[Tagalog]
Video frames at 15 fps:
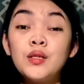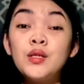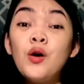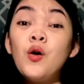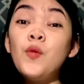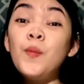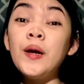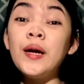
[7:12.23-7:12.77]
So,
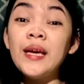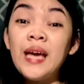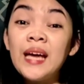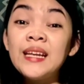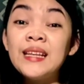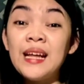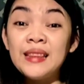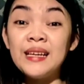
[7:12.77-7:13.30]

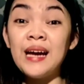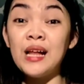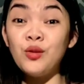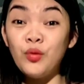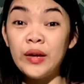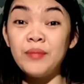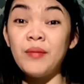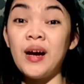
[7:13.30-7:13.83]
pagkayari nating
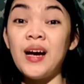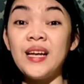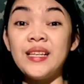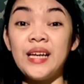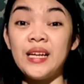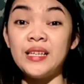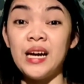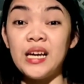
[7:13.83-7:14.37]
haluin mga
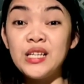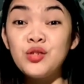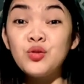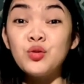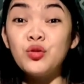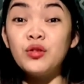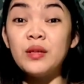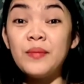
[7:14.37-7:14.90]
kajaja,
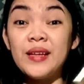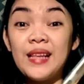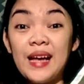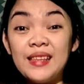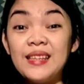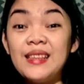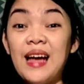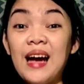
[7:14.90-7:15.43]
isusunod naman
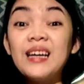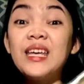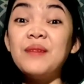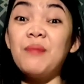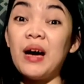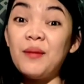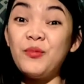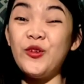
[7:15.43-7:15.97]
natin ang
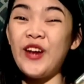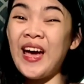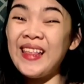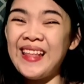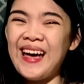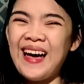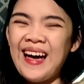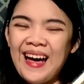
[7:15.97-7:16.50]

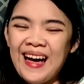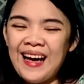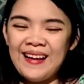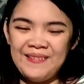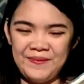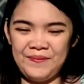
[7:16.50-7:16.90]
evaporada.